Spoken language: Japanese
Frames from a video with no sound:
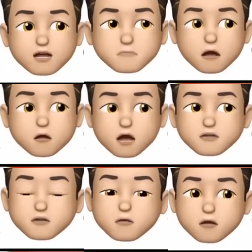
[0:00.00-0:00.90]
今ご覧
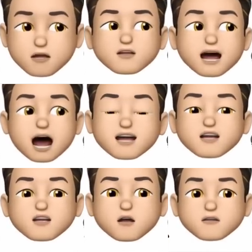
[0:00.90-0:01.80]
の通りさんい
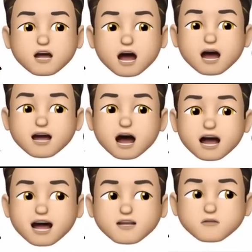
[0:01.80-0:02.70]
ちよんでか
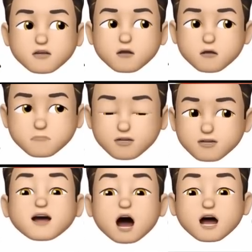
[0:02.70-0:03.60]
なり売れておりま
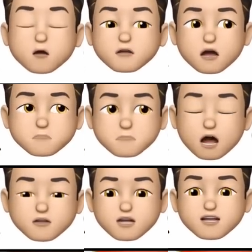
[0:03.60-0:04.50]
す。はい、これ多分
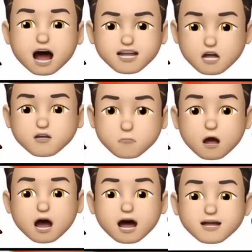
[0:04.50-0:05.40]
まくり雑誌の
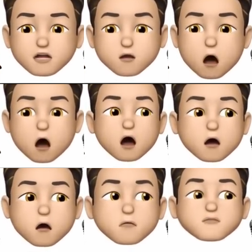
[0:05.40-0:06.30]
目だと
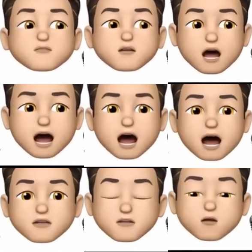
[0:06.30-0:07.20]
思うの
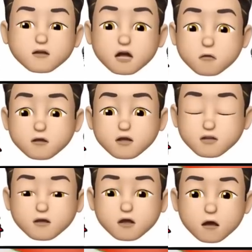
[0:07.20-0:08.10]
で、そういったオッズ
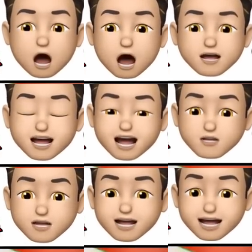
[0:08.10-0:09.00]
の時は狙い
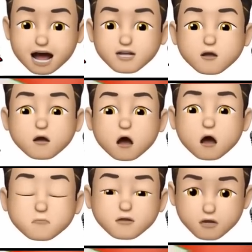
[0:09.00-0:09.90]
時かなと
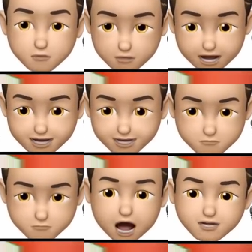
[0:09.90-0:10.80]
思っております。
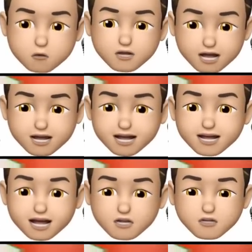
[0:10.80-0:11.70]
まああとはね、平
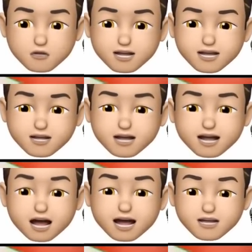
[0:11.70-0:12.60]
田選手のイン
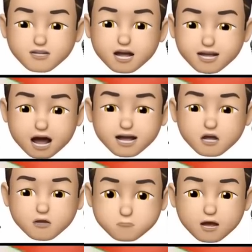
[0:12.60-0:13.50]
逃げ率がね、は
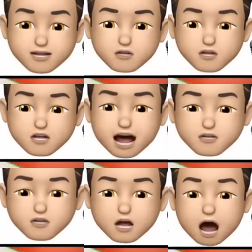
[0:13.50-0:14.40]
ちじゅっパーセント 近
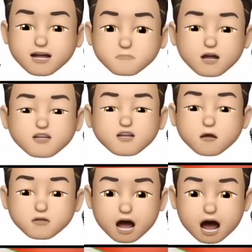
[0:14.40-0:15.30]
くあります
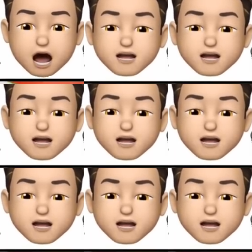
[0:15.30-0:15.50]
ので、